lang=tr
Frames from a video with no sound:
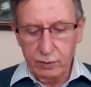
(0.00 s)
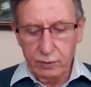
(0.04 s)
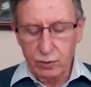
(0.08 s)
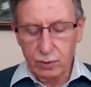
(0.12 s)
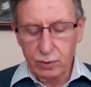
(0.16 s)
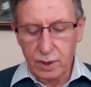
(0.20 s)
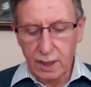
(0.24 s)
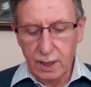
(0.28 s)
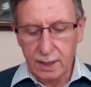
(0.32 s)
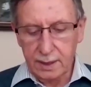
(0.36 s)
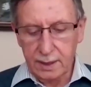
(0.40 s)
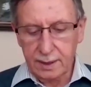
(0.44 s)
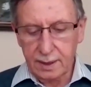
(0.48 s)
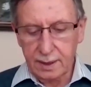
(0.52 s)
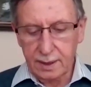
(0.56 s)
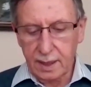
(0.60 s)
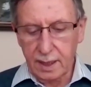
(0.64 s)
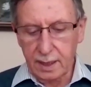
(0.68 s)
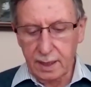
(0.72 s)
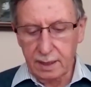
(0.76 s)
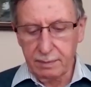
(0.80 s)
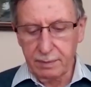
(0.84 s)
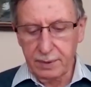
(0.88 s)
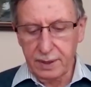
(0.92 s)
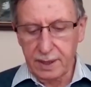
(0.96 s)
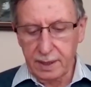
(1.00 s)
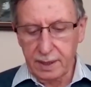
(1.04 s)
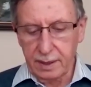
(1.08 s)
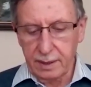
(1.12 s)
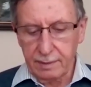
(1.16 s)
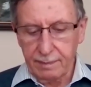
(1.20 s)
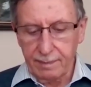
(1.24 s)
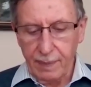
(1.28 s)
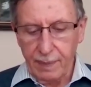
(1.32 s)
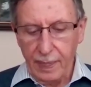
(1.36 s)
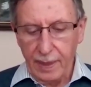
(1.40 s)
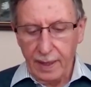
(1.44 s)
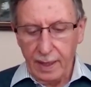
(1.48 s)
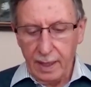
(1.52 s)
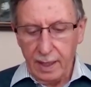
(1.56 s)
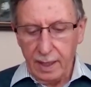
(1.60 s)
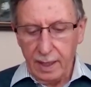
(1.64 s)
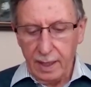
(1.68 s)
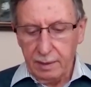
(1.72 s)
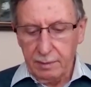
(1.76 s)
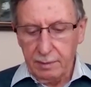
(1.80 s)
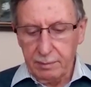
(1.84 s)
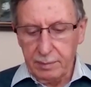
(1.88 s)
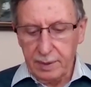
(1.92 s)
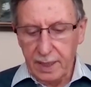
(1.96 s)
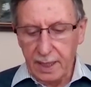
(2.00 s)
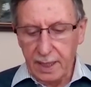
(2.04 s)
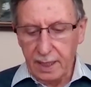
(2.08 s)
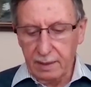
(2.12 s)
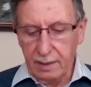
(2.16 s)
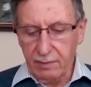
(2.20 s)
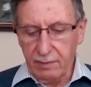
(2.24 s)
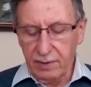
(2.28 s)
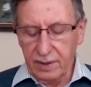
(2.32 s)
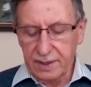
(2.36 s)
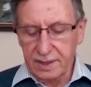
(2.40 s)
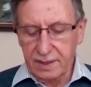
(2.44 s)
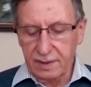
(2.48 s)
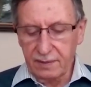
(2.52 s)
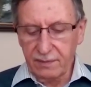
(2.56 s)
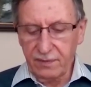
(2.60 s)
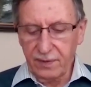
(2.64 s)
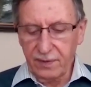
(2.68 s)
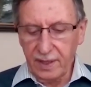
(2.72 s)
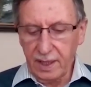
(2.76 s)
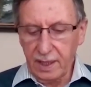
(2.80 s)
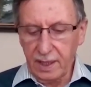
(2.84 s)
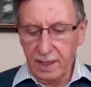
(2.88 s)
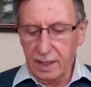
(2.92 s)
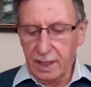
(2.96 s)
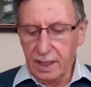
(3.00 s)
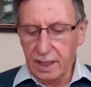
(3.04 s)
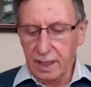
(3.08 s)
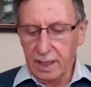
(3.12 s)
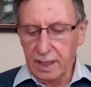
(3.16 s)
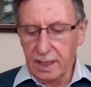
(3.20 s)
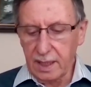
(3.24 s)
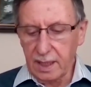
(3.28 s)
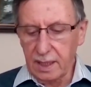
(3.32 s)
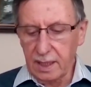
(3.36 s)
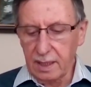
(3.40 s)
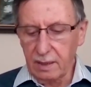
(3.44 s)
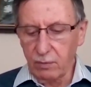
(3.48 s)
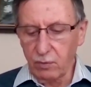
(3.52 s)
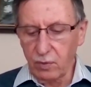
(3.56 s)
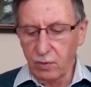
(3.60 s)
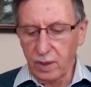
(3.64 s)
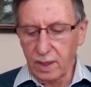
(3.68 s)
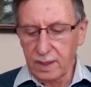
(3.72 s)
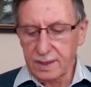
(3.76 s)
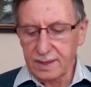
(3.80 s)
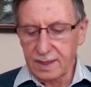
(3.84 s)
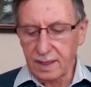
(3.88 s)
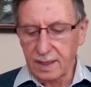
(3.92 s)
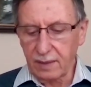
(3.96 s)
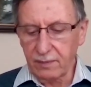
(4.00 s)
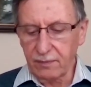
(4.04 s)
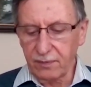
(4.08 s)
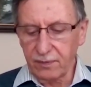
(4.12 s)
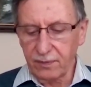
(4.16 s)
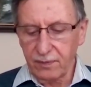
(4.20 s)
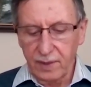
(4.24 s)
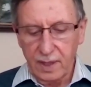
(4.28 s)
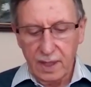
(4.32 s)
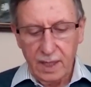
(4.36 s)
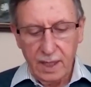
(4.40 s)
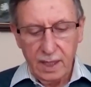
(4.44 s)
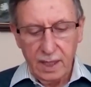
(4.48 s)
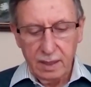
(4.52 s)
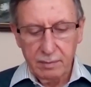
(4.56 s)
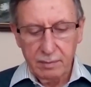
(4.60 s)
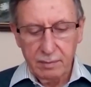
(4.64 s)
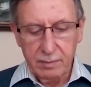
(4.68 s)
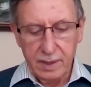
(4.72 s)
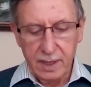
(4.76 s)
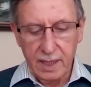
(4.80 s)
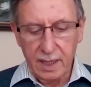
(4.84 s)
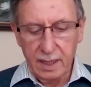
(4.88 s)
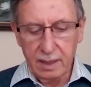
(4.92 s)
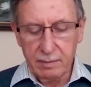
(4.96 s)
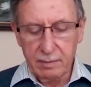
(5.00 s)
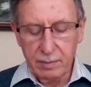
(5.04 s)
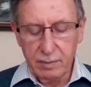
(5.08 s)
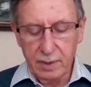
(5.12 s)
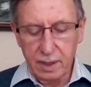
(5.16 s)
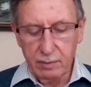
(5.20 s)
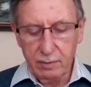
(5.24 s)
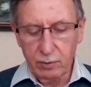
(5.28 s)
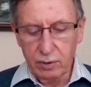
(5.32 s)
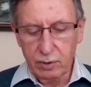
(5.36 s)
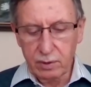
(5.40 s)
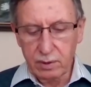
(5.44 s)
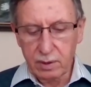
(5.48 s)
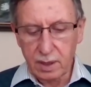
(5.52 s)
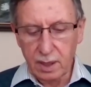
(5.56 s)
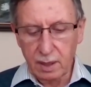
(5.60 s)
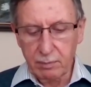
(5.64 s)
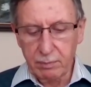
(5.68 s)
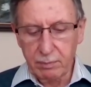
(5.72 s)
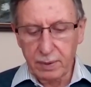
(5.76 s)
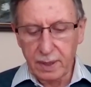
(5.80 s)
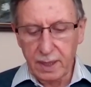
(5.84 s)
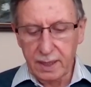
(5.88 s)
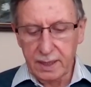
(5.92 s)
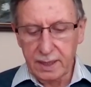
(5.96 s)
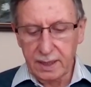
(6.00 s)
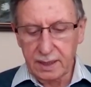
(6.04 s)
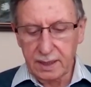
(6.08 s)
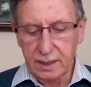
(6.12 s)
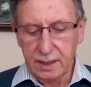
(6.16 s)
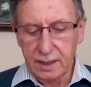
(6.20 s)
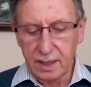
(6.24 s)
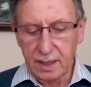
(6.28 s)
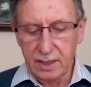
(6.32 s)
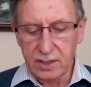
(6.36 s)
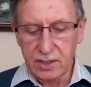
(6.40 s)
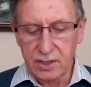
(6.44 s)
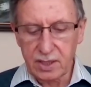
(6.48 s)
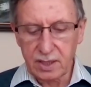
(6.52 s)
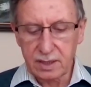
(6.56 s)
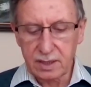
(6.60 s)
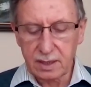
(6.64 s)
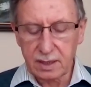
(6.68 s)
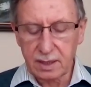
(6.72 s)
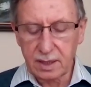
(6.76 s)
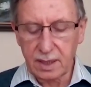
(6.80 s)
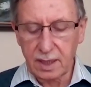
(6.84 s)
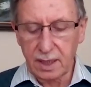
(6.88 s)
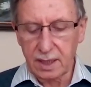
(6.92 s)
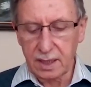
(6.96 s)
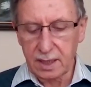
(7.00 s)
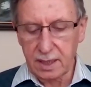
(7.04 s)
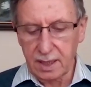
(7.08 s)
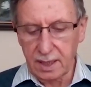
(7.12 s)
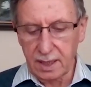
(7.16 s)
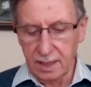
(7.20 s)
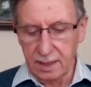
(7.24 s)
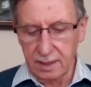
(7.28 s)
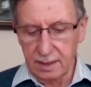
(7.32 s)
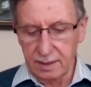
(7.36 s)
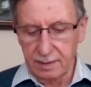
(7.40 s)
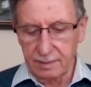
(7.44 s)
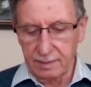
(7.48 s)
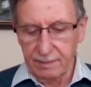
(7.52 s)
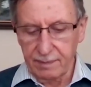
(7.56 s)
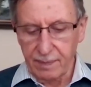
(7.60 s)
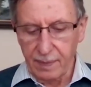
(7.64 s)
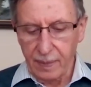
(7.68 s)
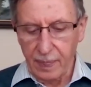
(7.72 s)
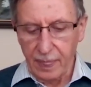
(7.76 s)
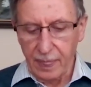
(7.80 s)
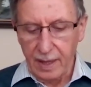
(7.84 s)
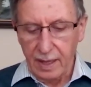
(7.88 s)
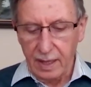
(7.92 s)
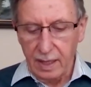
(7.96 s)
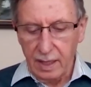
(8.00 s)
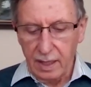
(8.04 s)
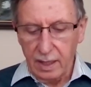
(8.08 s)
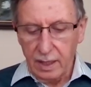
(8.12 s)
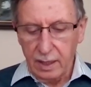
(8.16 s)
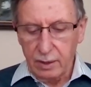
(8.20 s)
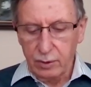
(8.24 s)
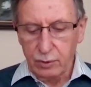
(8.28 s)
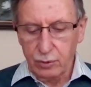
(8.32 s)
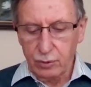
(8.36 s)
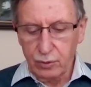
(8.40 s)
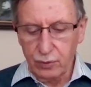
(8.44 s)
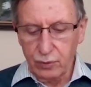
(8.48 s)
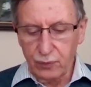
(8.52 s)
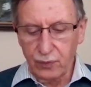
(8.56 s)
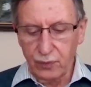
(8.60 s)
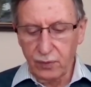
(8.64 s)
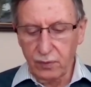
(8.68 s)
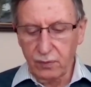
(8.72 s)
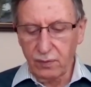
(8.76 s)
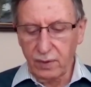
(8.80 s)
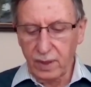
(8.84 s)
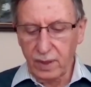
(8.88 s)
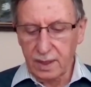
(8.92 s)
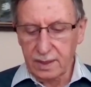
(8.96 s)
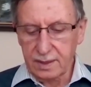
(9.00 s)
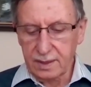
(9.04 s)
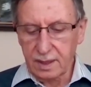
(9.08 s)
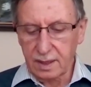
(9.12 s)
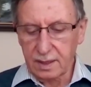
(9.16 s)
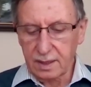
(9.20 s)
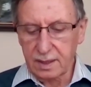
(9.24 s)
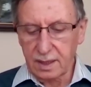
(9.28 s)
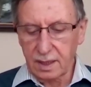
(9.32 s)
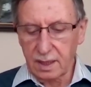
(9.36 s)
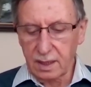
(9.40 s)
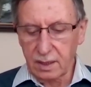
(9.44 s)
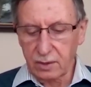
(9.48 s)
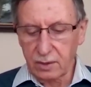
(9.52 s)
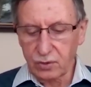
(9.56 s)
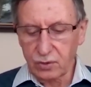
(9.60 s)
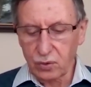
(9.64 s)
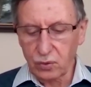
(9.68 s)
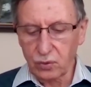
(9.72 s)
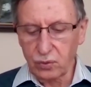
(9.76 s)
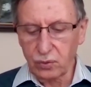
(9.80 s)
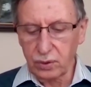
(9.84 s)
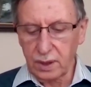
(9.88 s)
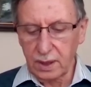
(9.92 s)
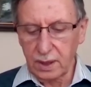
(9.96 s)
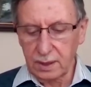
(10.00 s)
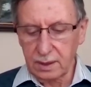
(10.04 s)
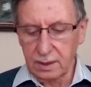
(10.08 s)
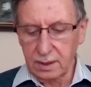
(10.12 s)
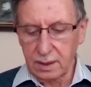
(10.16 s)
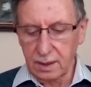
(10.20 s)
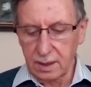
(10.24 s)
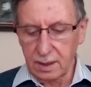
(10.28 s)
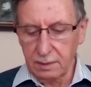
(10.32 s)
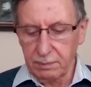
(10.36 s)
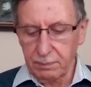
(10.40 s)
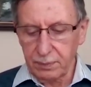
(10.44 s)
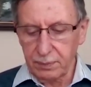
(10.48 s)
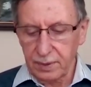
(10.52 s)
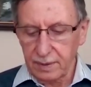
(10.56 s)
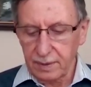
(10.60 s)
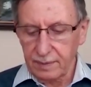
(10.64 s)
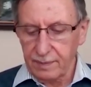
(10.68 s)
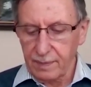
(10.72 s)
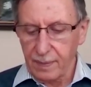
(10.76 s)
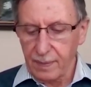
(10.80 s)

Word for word: mevcudatın her biri birer vazife ilahiyle muvazzaf, birer memur Rabbani derecesindeyken küfür vasıtasıyla sukut ettirip